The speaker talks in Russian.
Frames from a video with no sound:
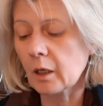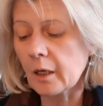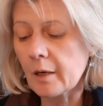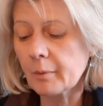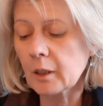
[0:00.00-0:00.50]

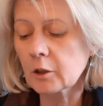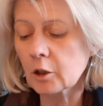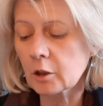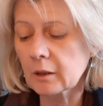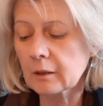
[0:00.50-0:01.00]
крепко
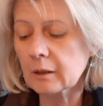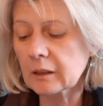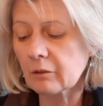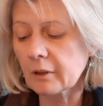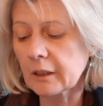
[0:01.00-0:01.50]
держись
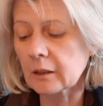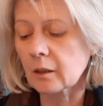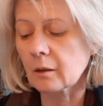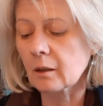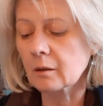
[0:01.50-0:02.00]
наставления,
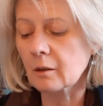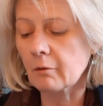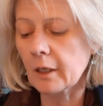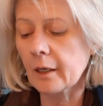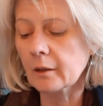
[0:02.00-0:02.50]
не
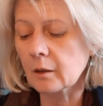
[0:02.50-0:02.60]
оставляя,